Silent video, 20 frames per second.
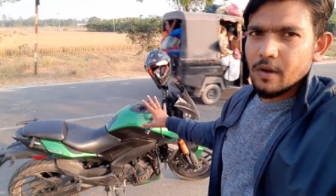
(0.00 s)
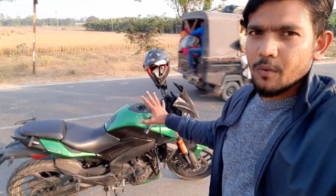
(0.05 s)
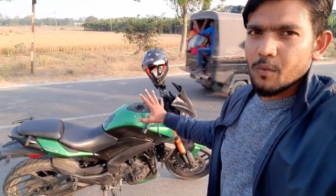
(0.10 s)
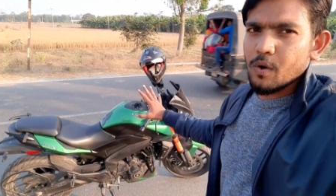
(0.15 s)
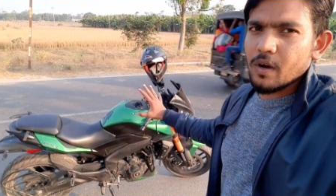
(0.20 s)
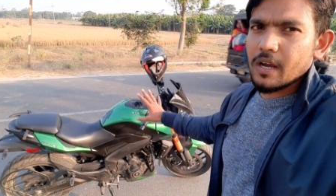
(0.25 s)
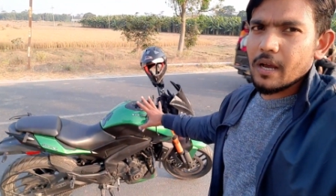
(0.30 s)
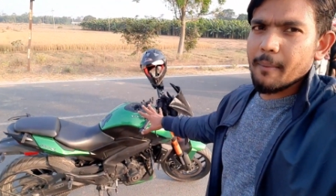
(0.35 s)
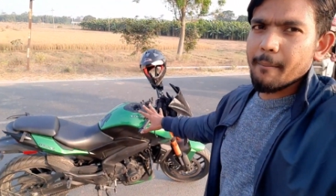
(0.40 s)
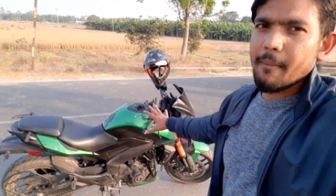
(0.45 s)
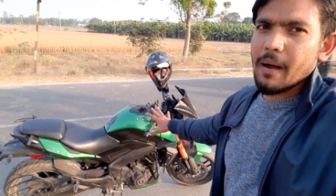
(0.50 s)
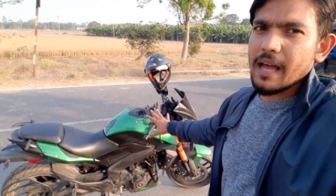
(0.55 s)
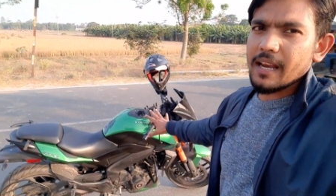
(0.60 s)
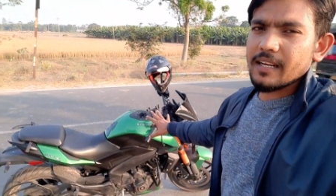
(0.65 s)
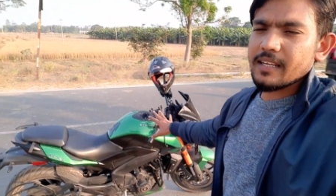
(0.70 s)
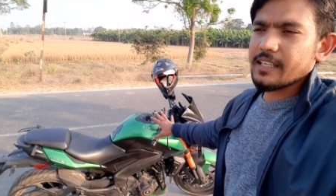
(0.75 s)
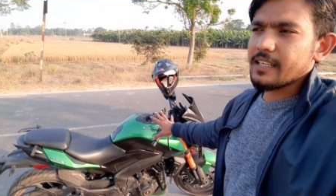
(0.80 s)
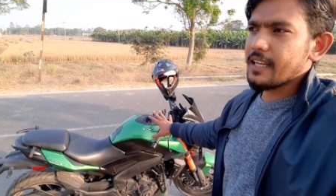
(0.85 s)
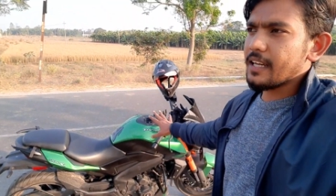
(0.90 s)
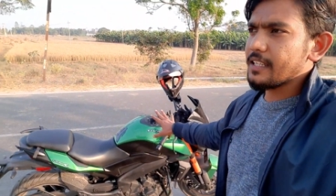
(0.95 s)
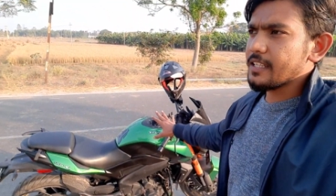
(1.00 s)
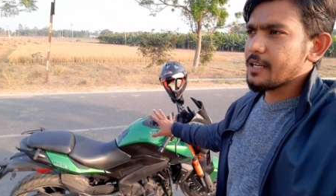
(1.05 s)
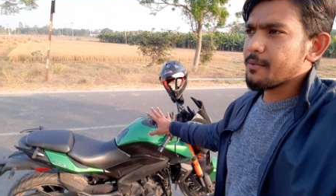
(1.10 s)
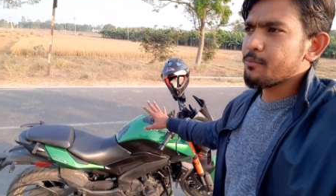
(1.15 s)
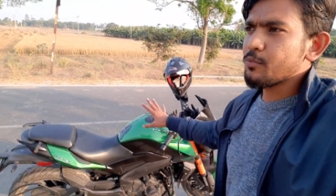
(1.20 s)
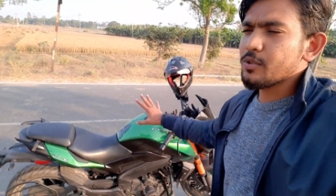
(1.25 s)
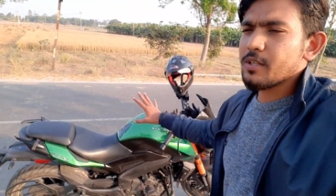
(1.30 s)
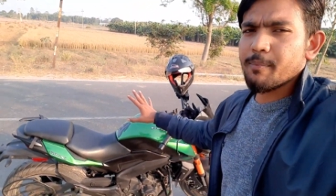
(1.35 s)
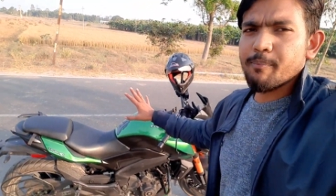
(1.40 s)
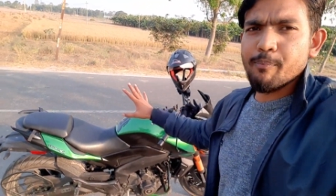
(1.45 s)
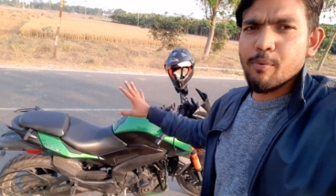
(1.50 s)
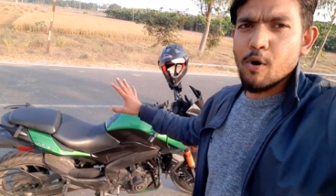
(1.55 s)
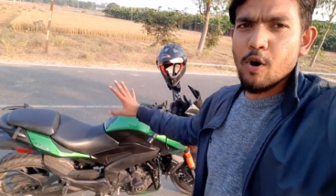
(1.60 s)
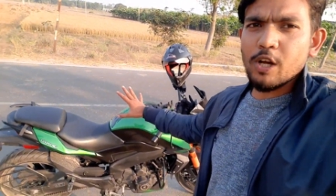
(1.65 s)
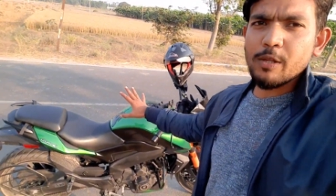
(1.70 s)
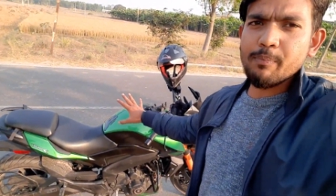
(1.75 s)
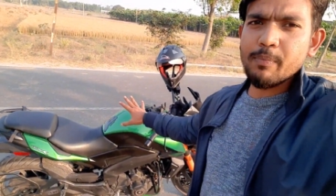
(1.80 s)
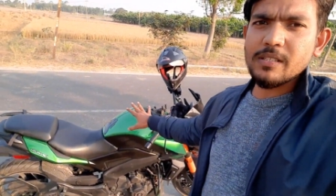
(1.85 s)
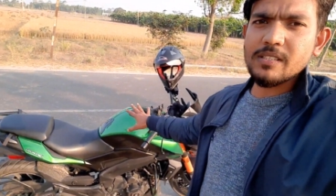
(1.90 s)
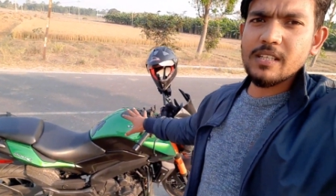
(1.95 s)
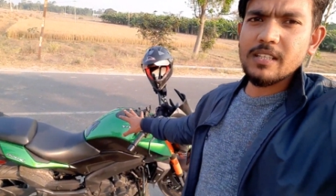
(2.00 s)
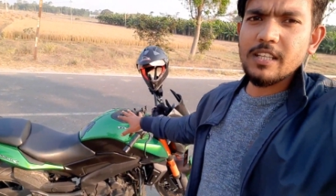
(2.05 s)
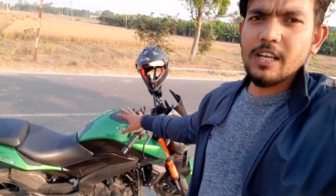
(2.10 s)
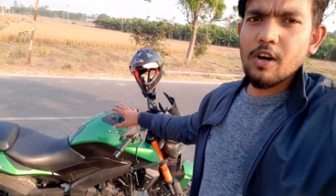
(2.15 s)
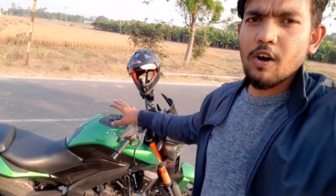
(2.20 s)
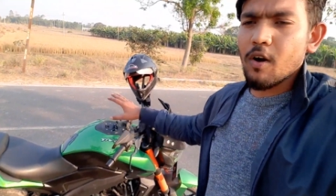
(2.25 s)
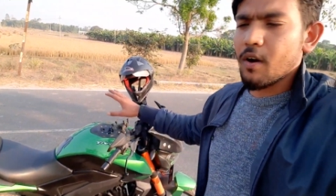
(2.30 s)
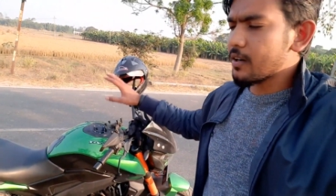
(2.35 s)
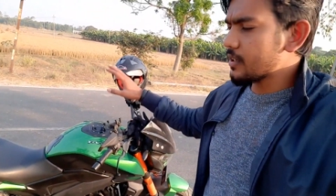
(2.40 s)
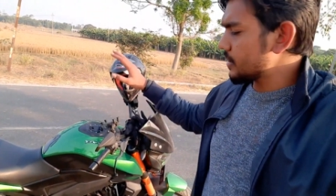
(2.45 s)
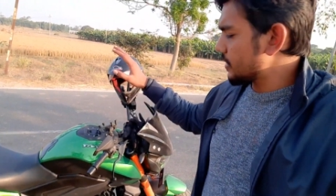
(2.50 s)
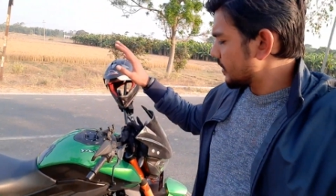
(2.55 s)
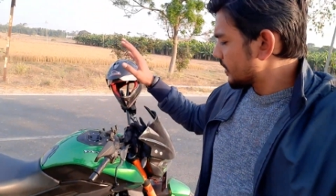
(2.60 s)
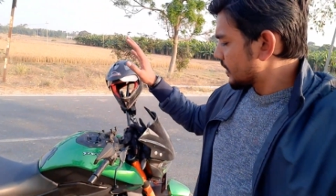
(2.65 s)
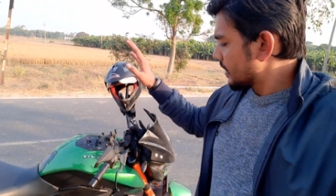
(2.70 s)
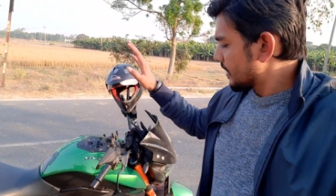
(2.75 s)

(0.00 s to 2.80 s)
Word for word: वो कमाल की है ये मुझे बहुत पसंद है और